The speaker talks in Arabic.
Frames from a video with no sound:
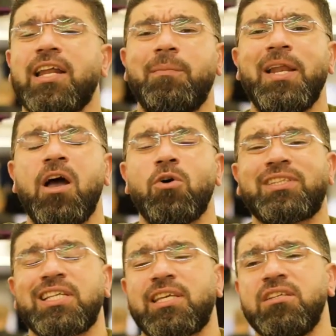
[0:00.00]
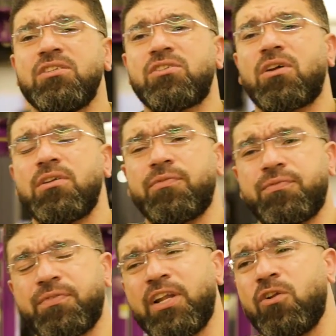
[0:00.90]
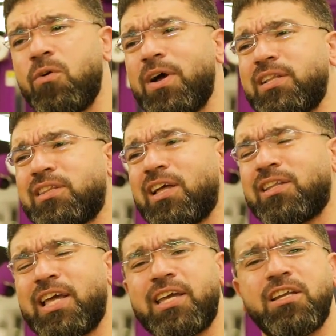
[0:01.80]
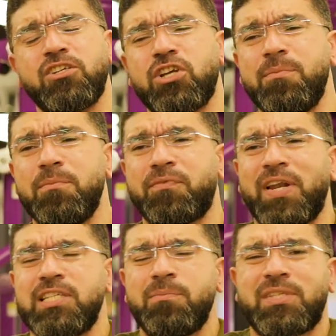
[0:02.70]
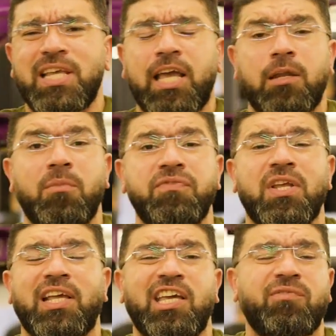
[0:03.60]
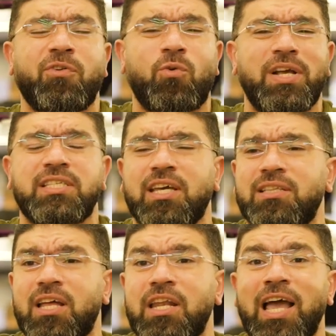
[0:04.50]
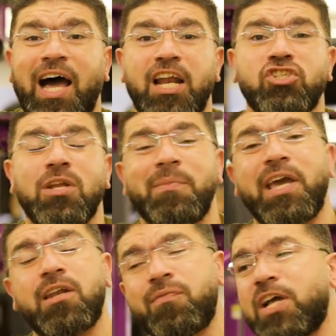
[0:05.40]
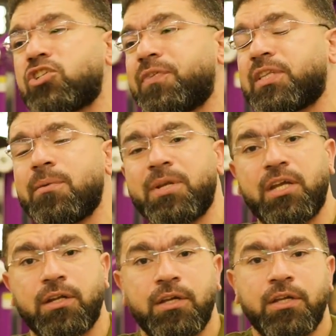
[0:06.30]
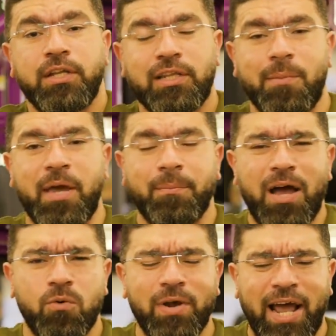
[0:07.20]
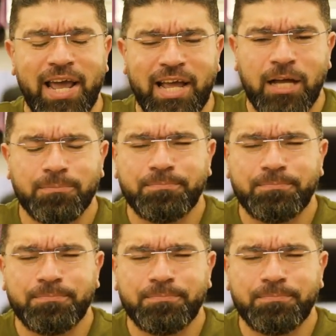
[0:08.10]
هنعملها هو التسخين الظريف اللي هو انت داخل الجيم فلازم تسخن مفصل الكتف كويس جدا علشان ما يقرفكش في التمرين تمام اول حاجه